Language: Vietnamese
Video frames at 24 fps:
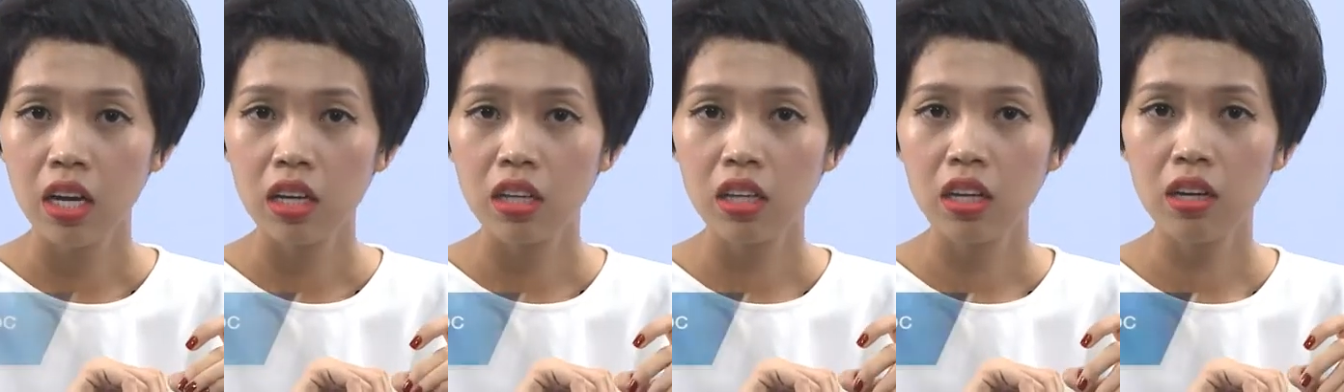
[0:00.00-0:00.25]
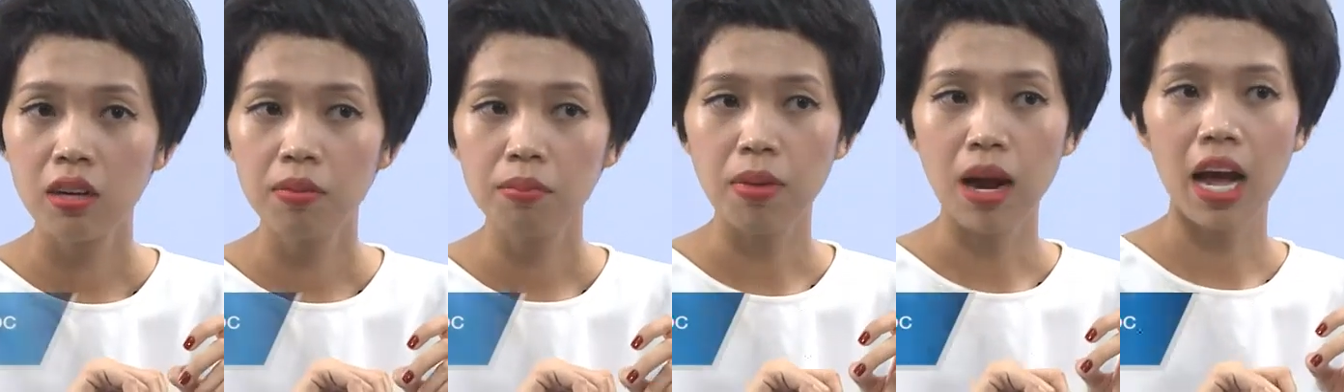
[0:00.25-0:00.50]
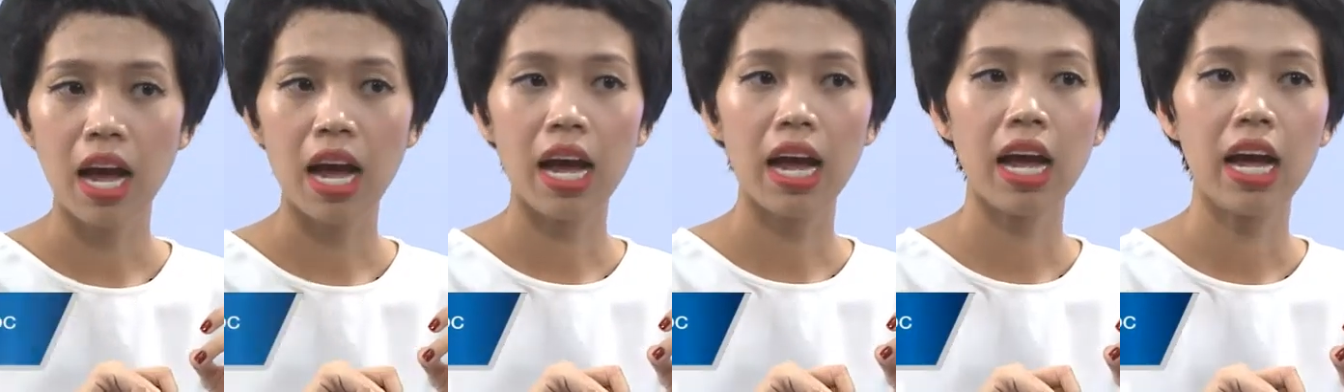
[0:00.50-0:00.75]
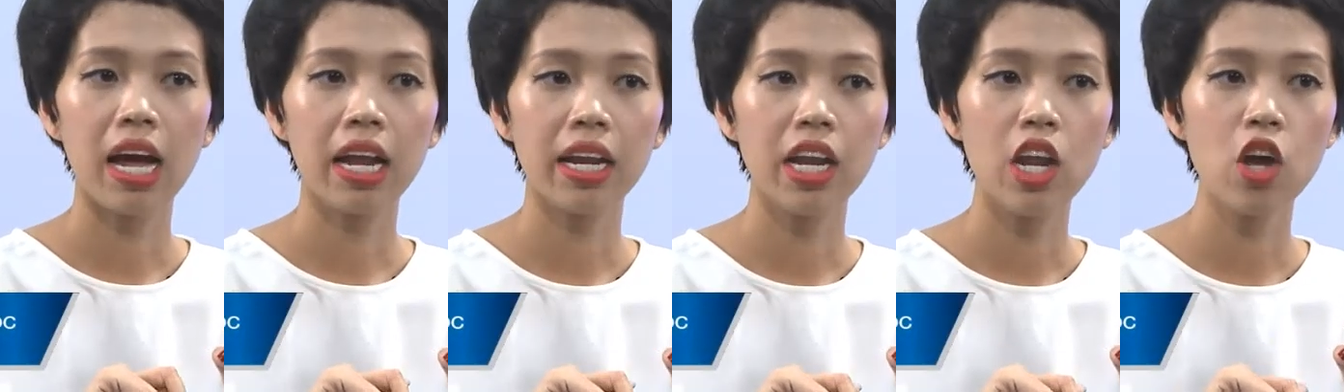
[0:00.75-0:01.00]
nhưng
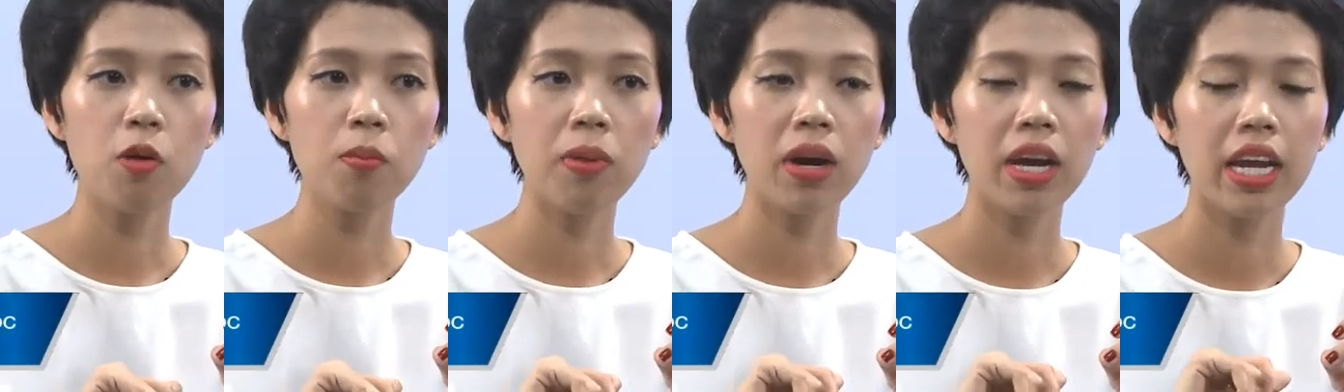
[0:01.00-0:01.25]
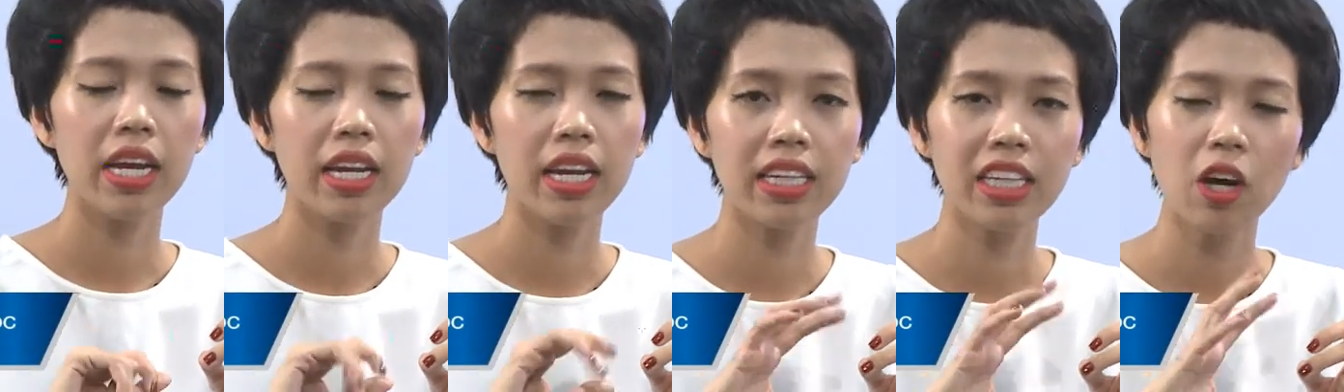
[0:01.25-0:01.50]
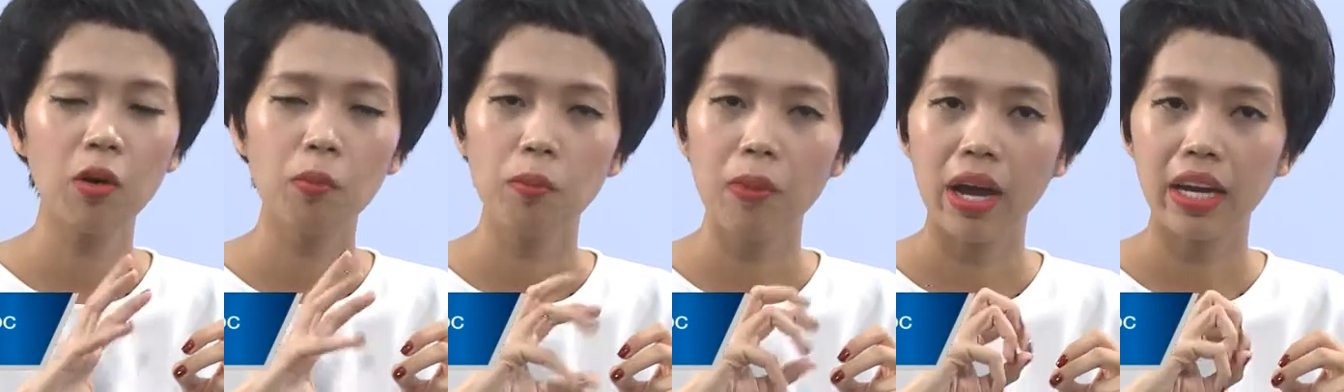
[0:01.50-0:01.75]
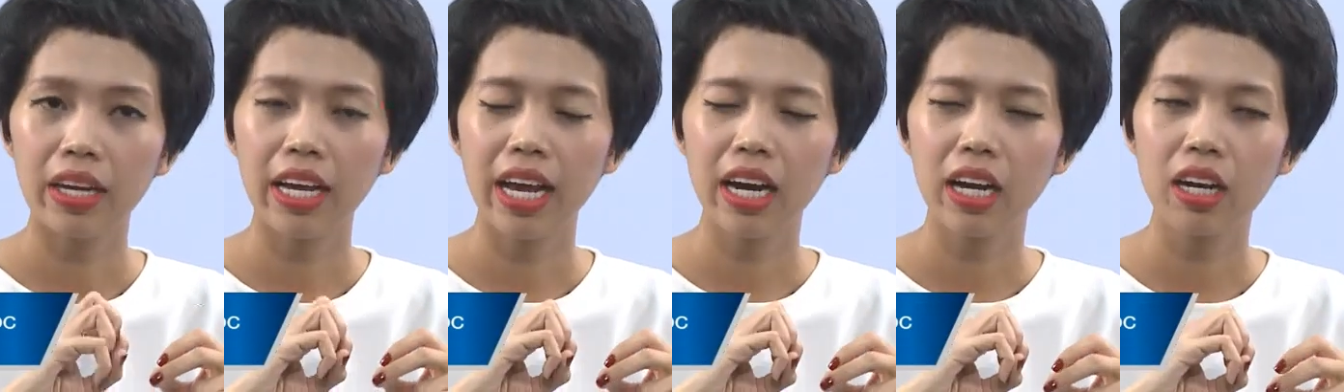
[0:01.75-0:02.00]
mà nếu mà hiện nay tóc
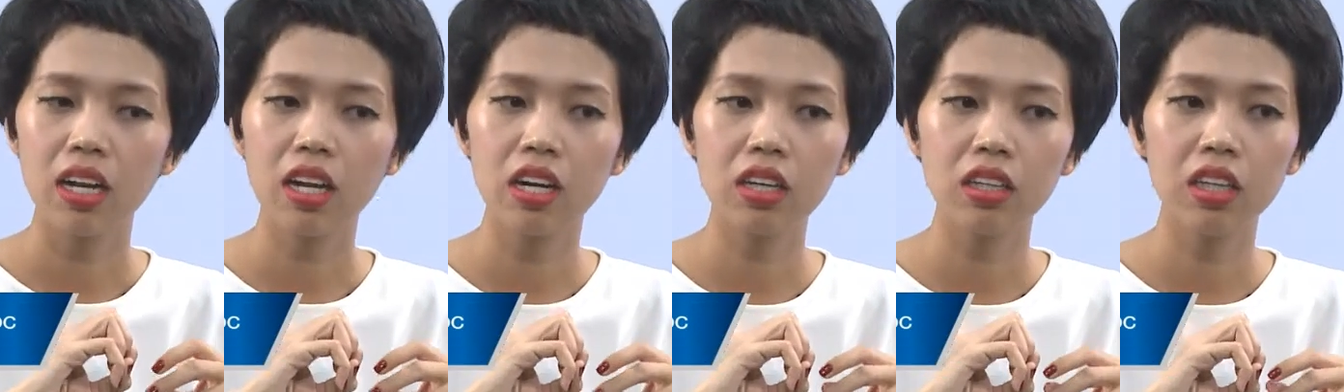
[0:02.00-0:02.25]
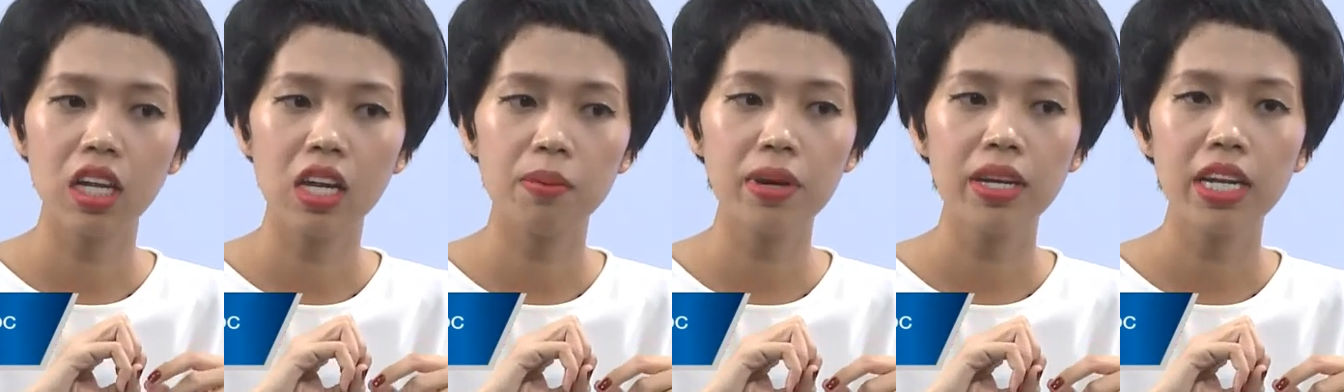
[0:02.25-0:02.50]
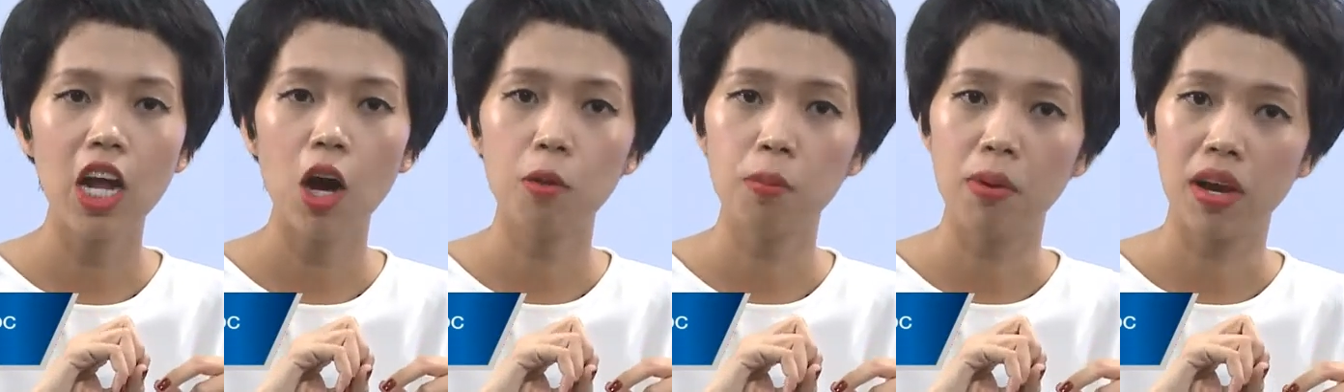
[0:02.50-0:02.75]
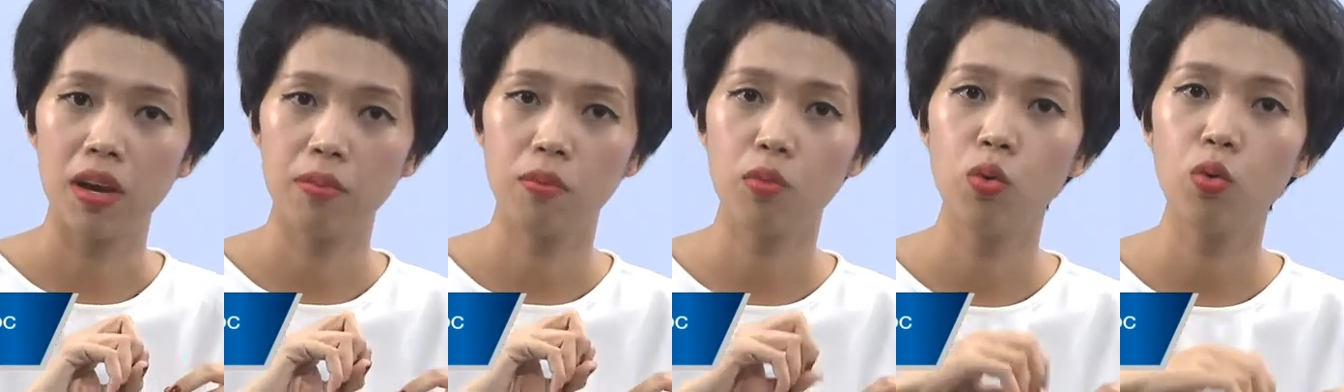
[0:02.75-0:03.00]
bạn ngang lưng thì biết đâu
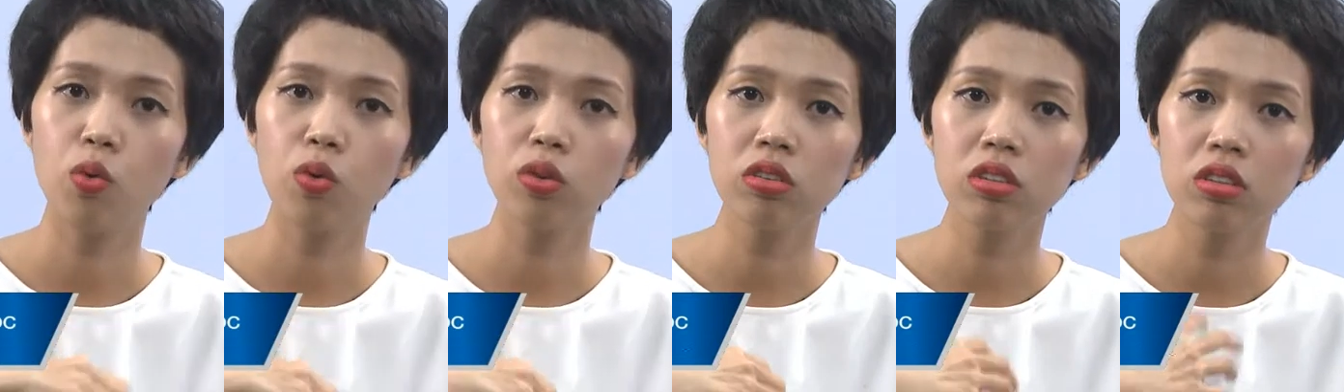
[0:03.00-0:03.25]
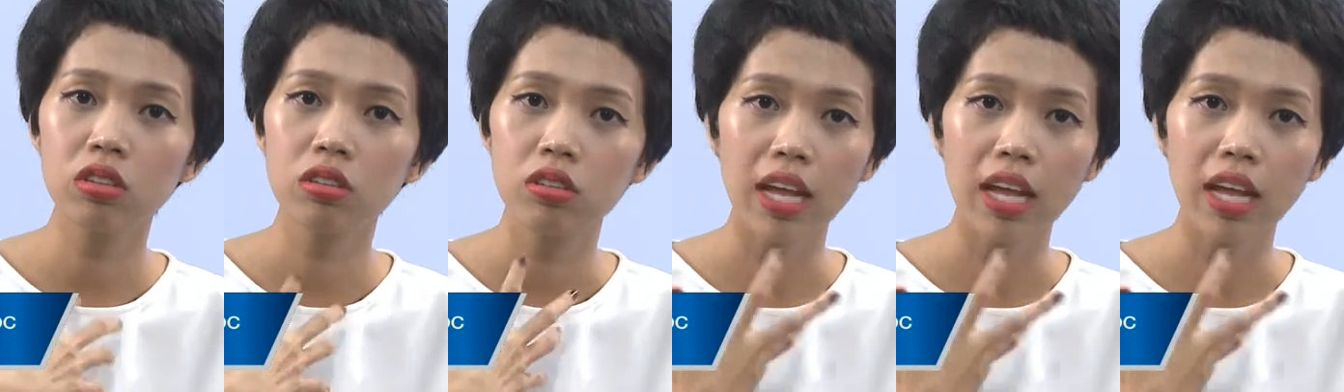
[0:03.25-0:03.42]
bạn muốn